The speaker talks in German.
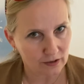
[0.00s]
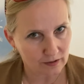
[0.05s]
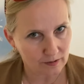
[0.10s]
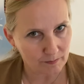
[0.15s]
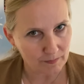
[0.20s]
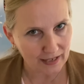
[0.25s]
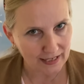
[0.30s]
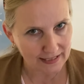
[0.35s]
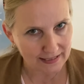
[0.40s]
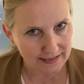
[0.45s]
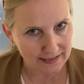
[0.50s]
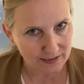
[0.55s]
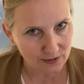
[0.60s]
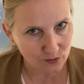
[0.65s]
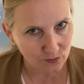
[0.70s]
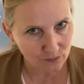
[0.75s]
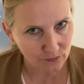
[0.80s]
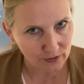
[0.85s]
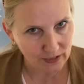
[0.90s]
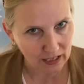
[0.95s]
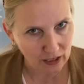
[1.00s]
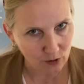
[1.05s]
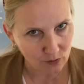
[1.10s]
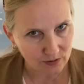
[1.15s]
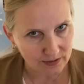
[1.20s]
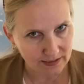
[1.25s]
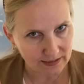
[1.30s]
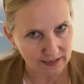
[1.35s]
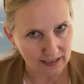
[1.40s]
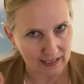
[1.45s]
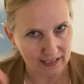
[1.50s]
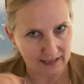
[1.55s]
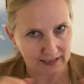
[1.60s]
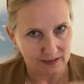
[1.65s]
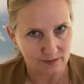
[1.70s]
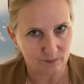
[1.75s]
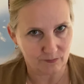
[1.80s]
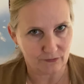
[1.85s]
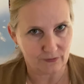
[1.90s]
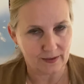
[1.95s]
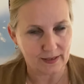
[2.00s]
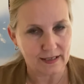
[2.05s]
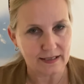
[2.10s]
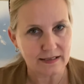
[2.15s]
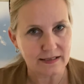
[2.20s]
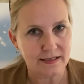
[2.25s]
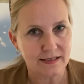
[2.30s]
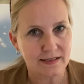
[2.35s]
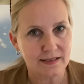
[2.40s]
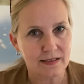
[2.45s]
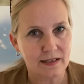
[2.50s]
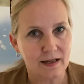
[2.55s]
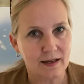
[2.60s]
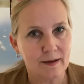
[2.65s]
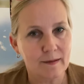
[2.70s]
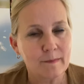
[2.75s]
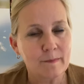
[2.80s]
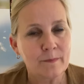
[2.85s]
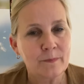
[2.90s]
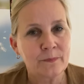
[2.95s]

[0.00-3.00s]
meistens nur von außen eingepflanzt, ja.